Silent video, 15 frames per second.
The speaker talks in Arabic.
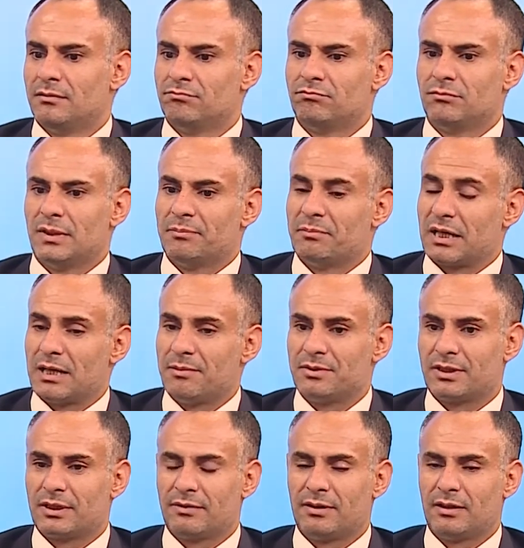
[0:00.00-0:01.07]
برامج
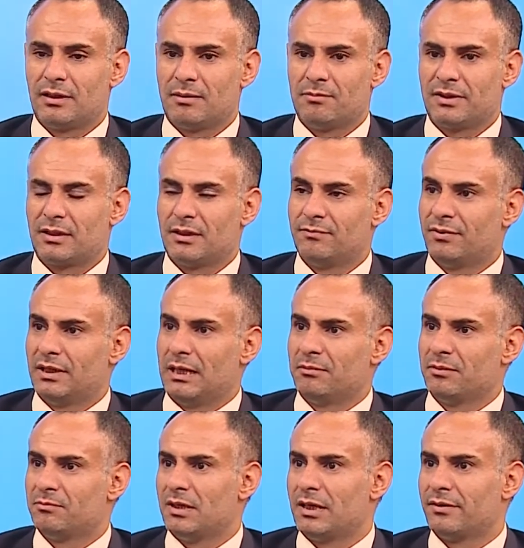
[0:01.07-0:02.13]
كثيره مثلا في العام
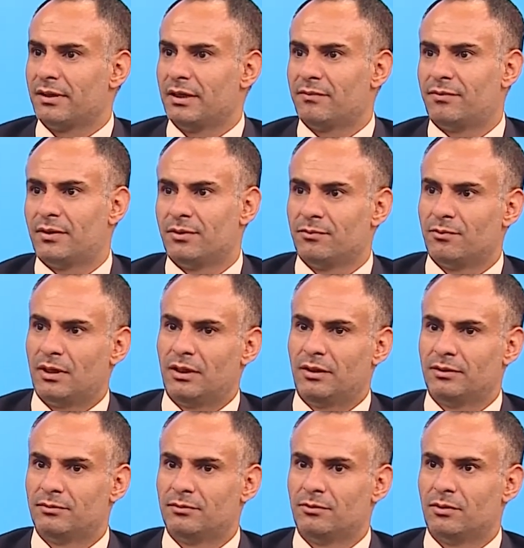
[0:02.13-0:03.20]
الماضي
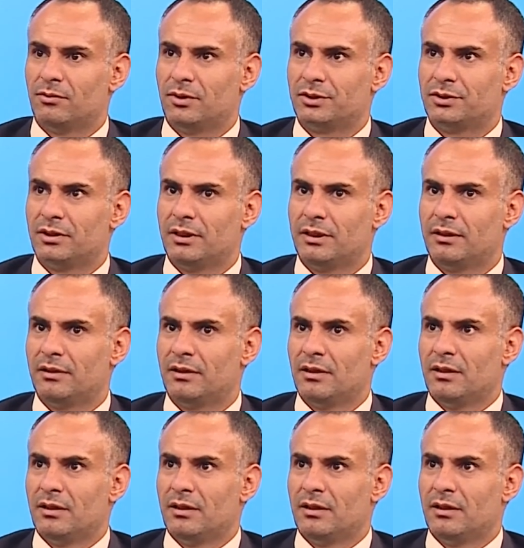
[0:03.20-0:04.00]
2021